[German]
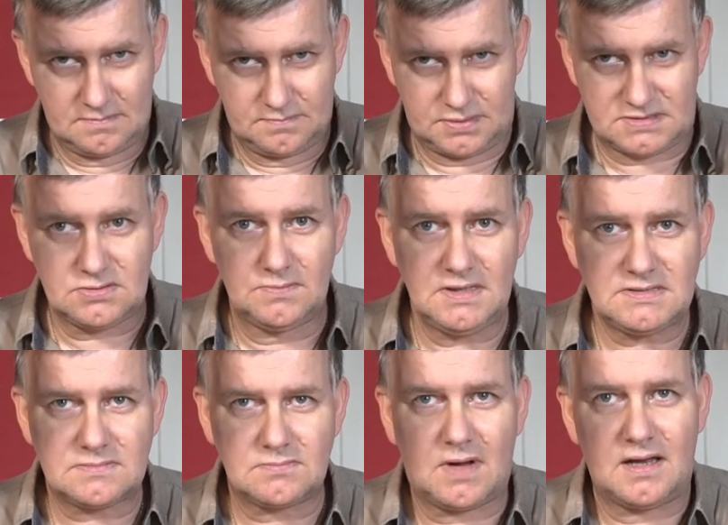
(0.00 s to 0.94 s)
bis zum
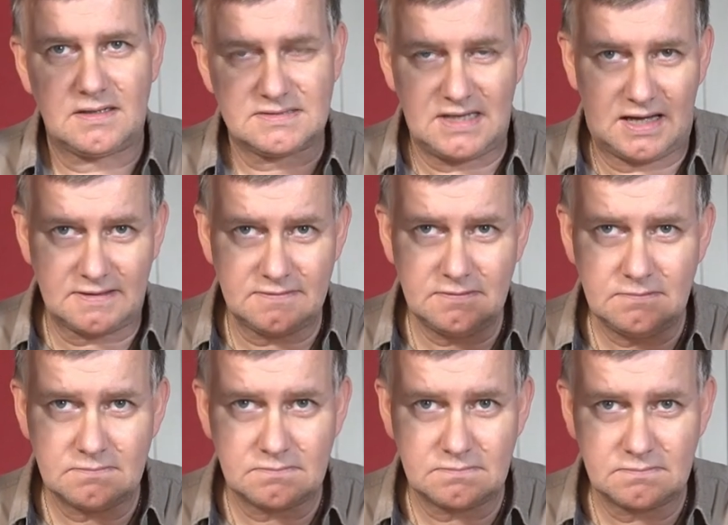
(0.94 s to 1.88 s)
nächsten Mal. Sagen
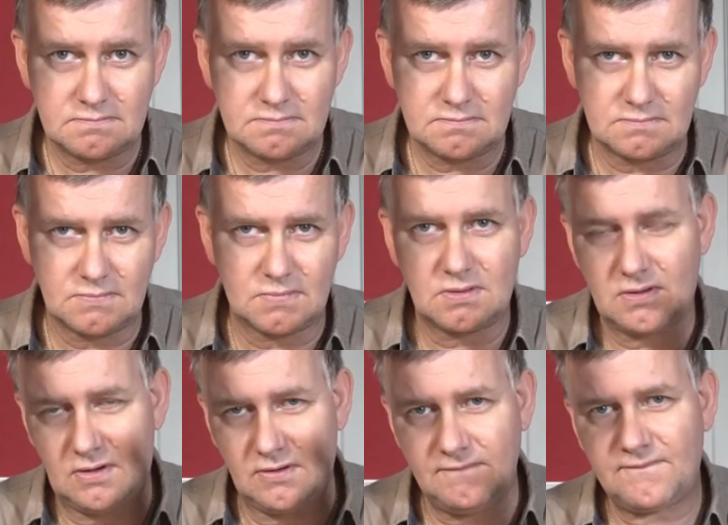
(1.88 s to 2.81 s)

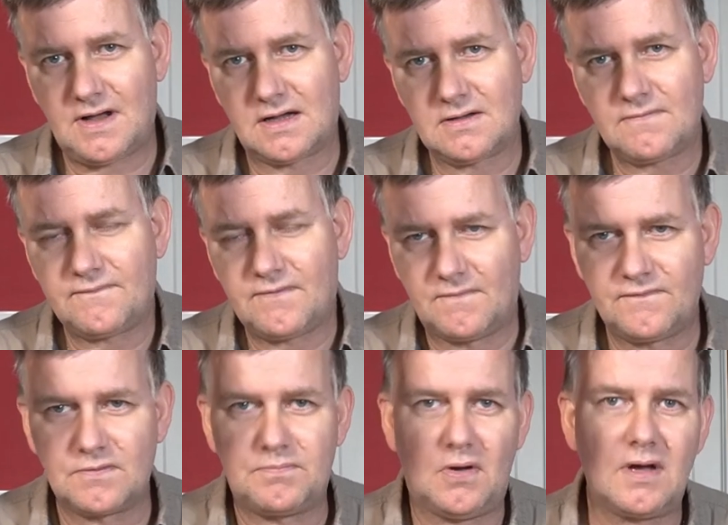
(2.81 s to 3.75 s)
und Frank vom
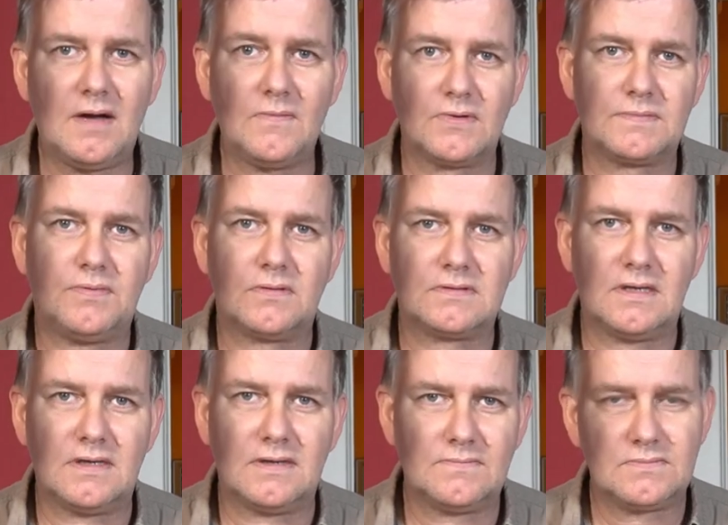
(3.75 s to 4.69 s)

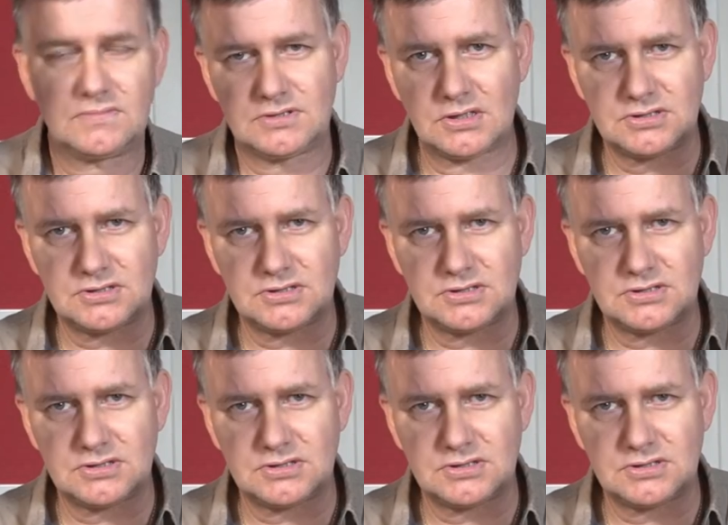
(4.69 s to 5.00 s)
footbloghamburg.de. Ciao,